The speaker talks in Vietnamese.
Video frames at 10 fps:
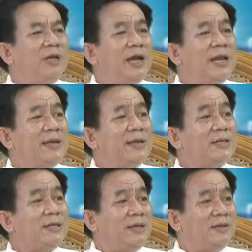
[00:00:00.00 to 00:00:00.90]
Aedes
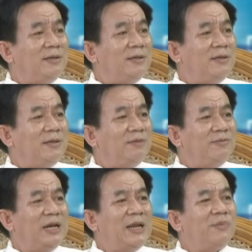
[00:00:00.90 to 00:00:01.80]
aegypti vâng. yeah.
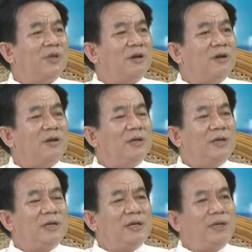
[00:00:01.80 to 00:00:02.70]
và làm cho
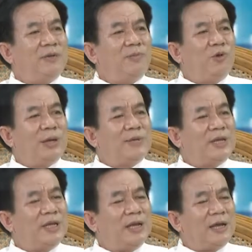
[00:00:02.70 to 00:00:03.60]
cái mũi
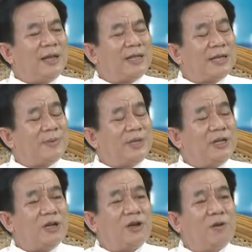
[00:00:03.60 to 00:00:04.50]
Aedes aegypti
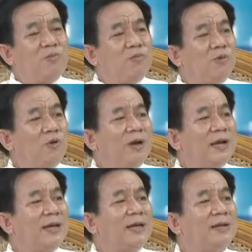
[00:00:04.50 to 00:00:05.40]
nó không còn
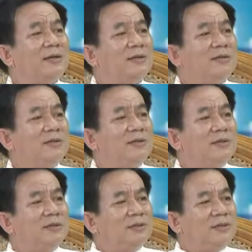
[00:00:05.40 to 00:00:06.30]
khả năng
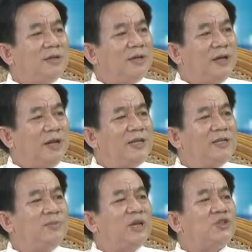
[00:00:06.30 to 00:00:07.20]
uh, lây
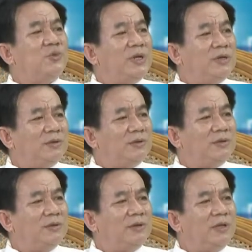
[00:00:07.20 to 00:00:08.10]
truyền bệnh xuất huyết. Yeah.
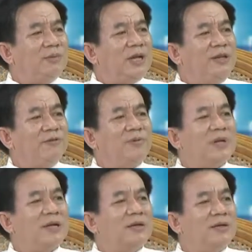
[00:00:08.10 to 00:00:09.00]
Thì vâng. chúng ta hy vọng
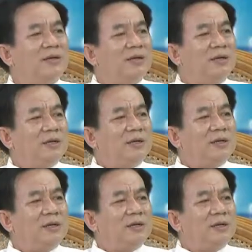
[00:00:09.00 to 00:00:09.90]
rằng
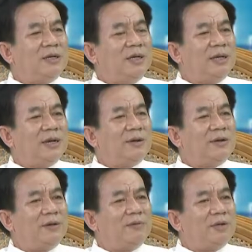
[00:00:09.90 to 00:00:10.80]
uh, khi nào
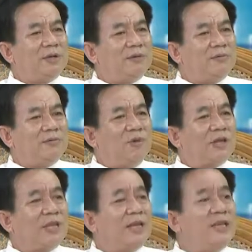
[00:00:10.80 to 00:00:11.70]
mật
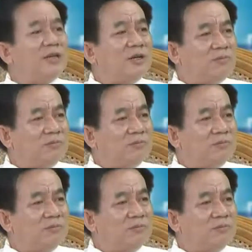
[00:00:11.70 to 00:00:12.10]
thả diện rộng